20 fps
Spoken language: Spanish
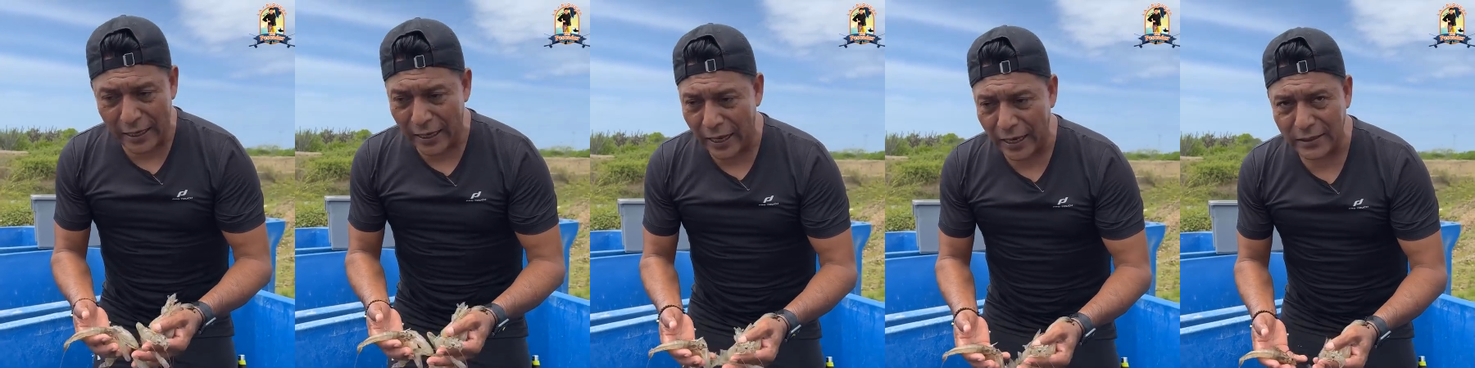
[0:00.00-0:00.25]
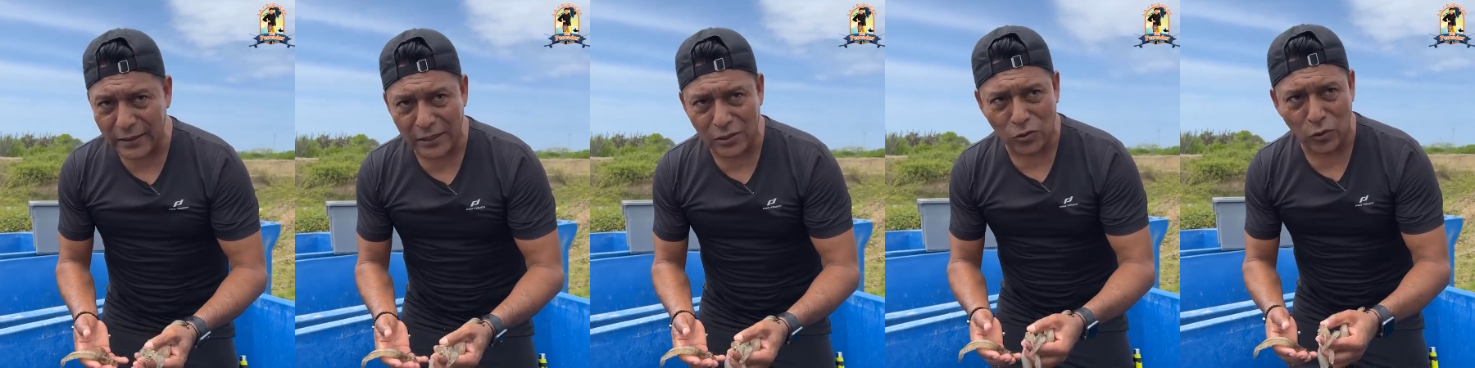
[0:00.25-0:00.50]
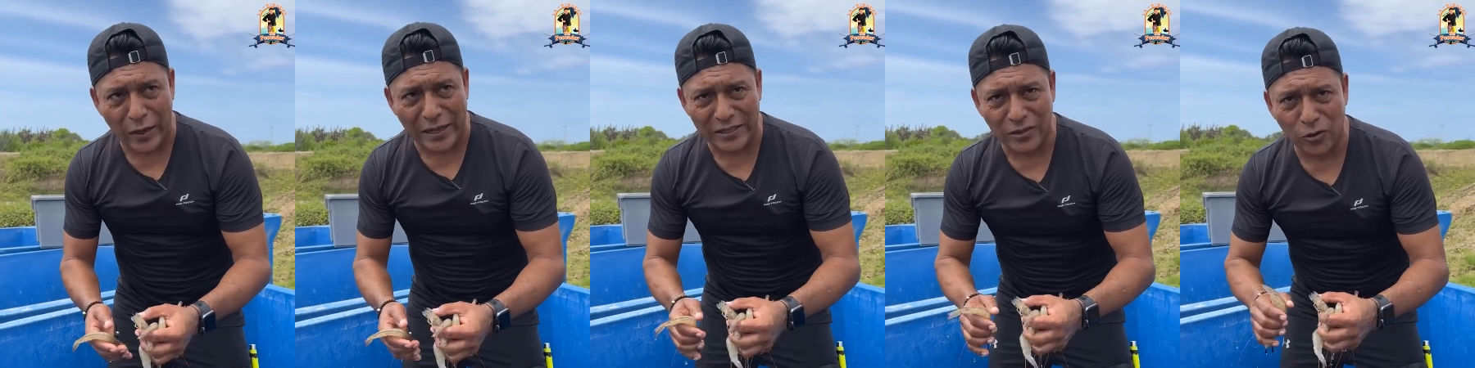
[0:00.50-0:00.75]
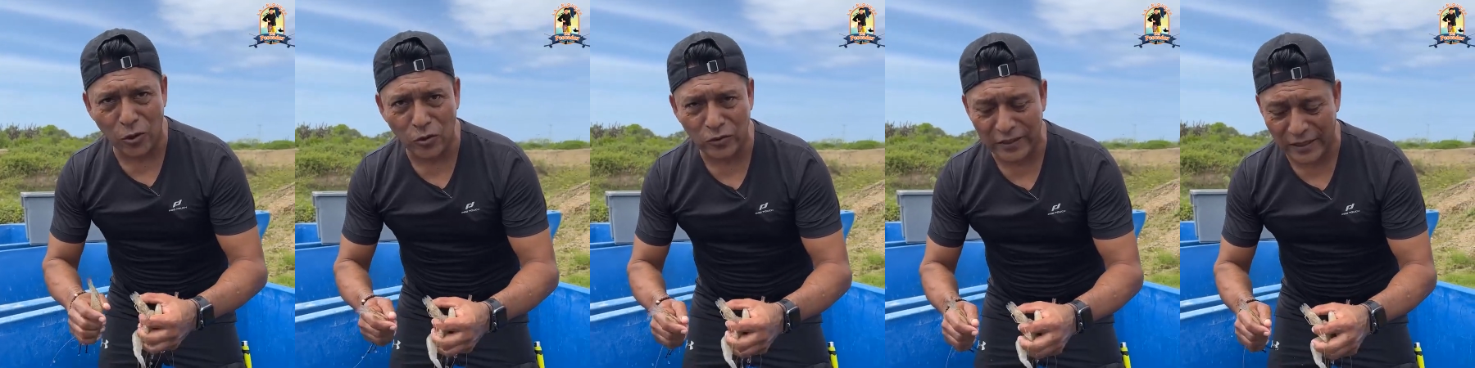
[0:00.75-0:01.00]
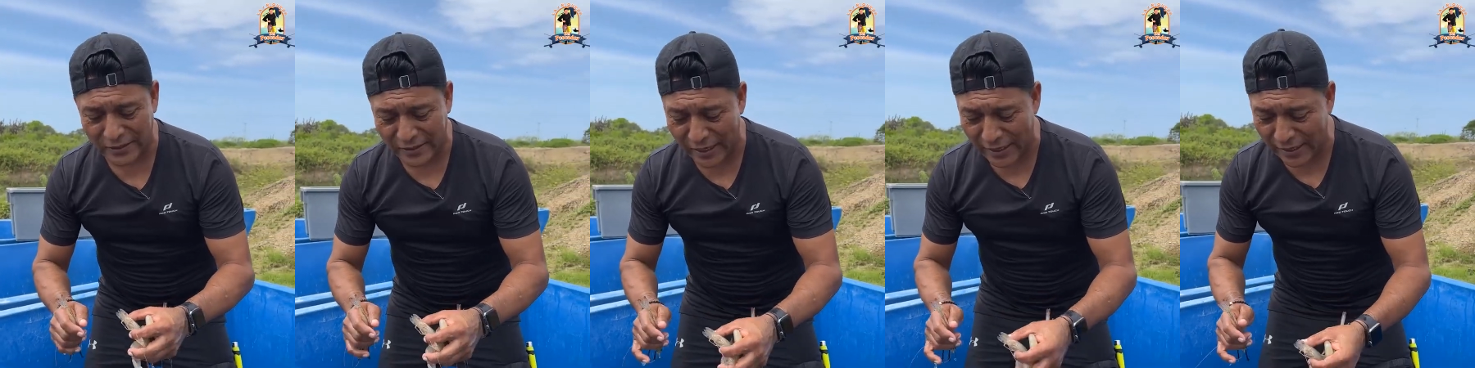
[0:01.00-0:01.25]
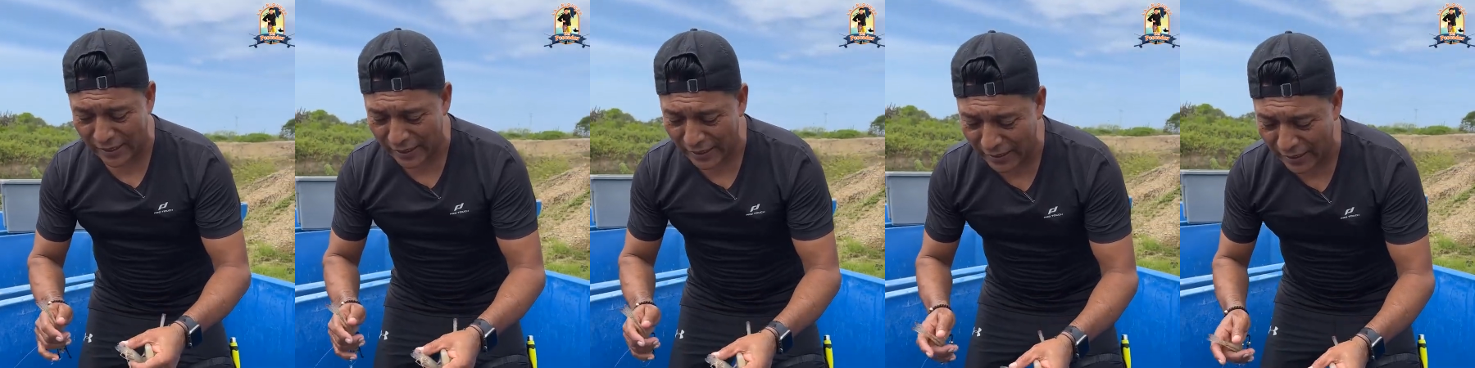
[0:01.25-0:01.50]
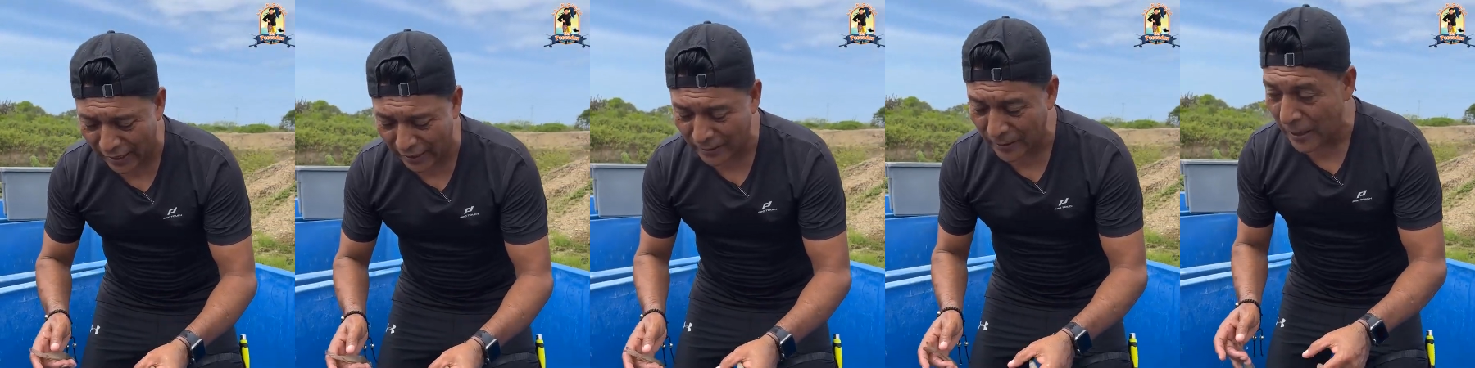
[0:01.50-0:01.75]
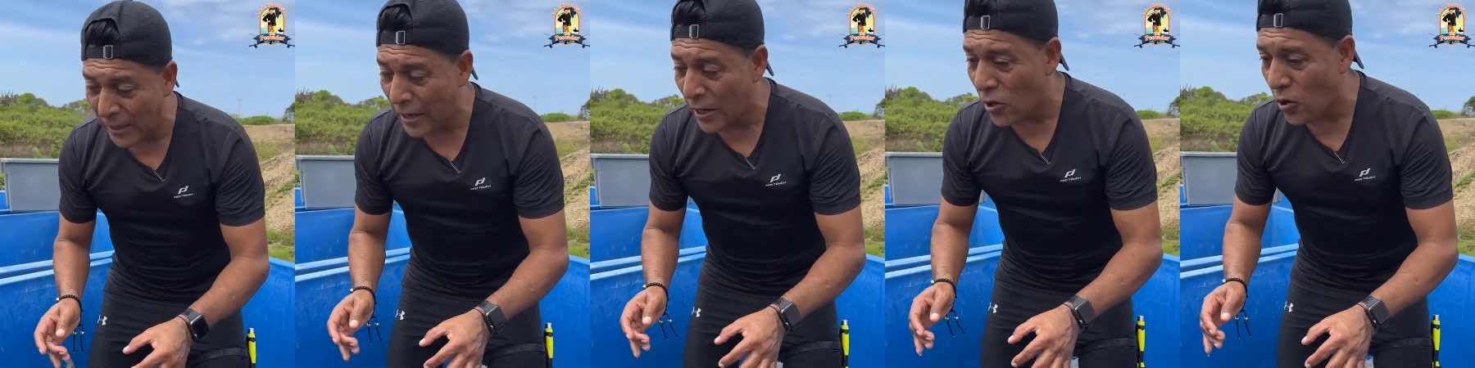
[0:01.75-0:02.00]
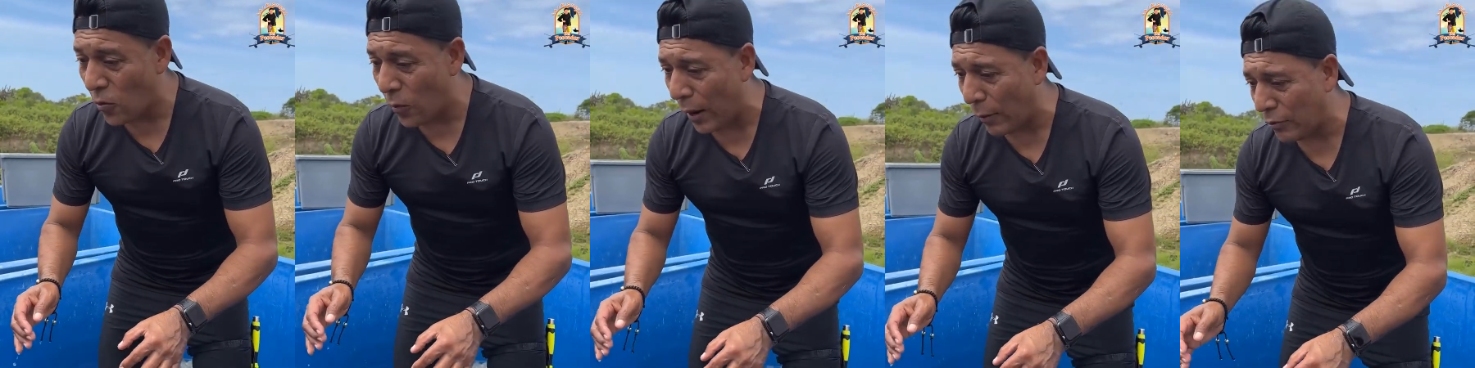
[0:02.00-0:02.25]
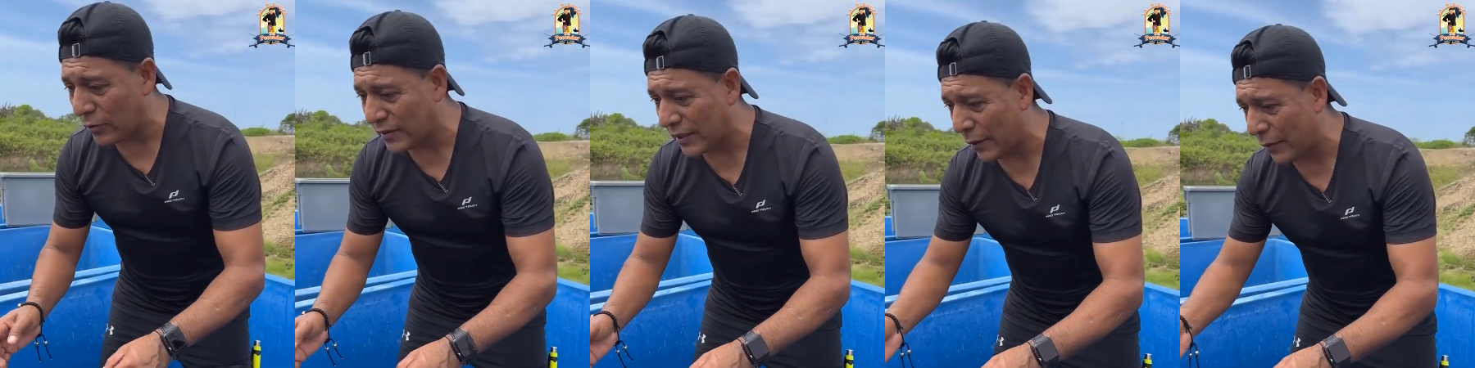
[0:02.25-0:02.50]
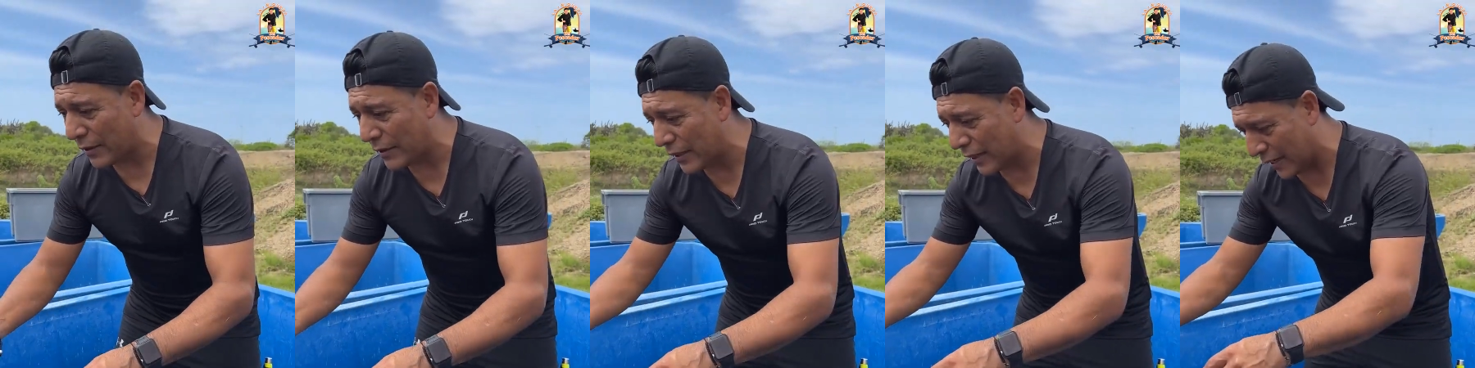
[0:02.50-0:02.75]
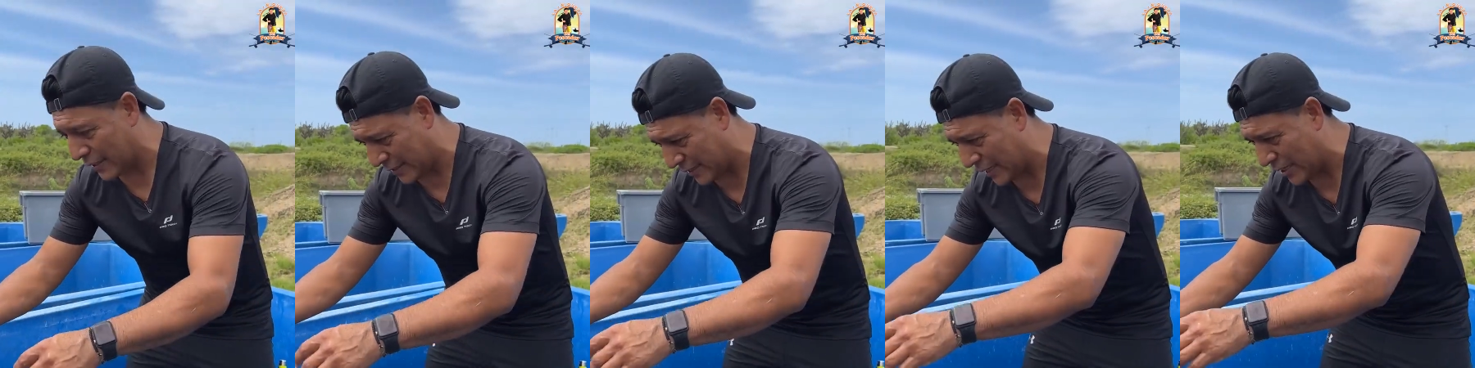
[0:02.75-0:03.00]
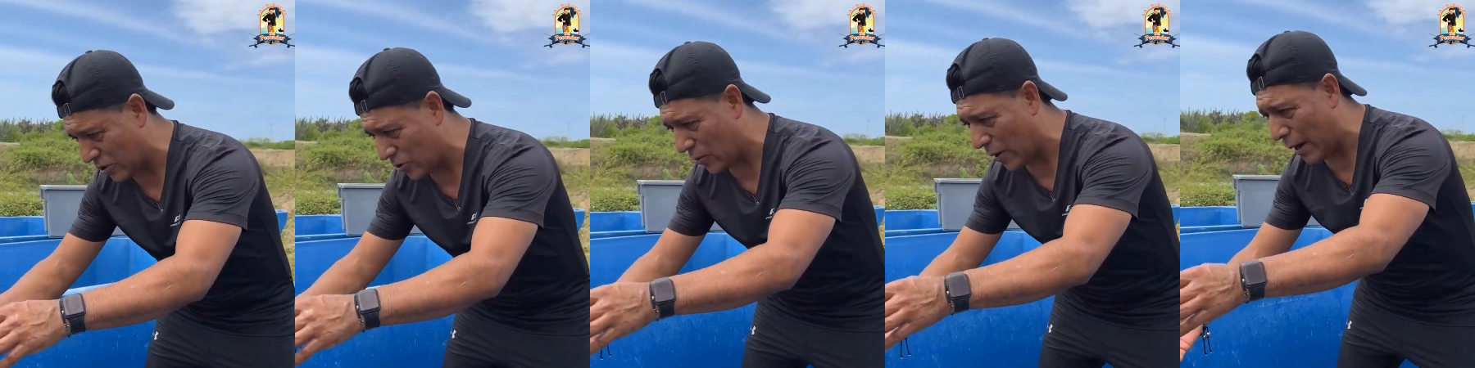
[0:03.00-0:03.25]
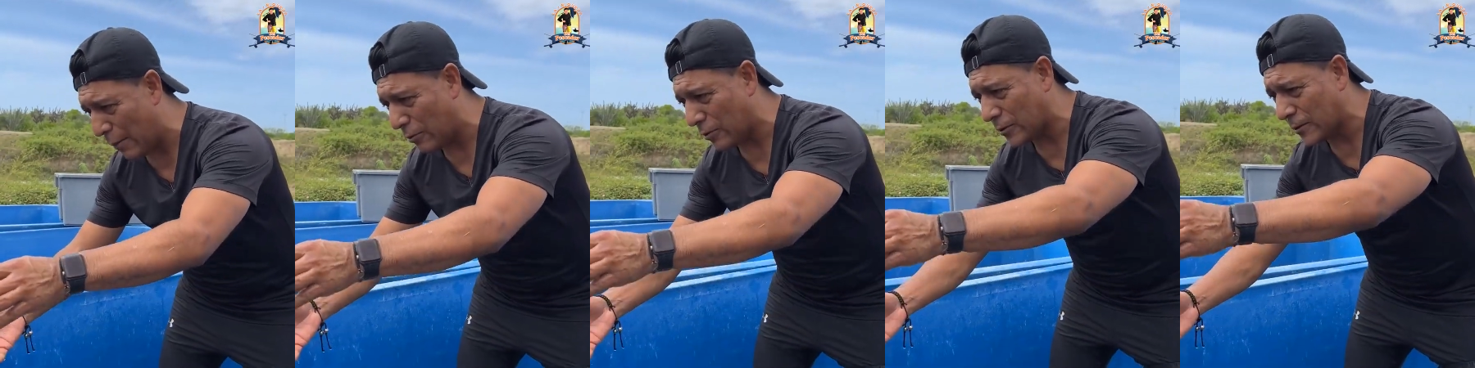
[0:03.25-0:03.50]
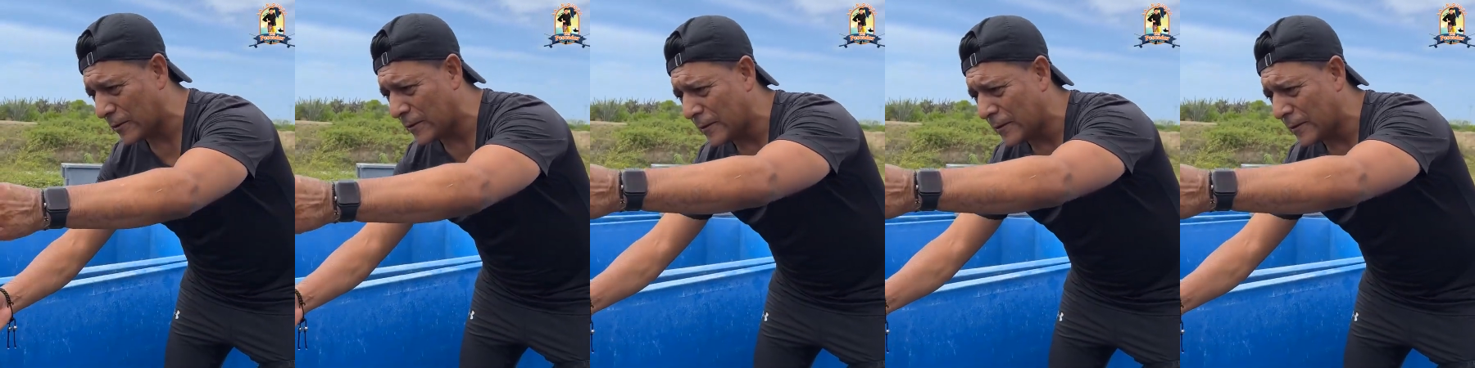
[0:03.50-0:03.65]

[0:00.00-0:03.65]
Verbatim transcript: estas son las cosas que en realidad lo vamos a venir haciendo, vamos.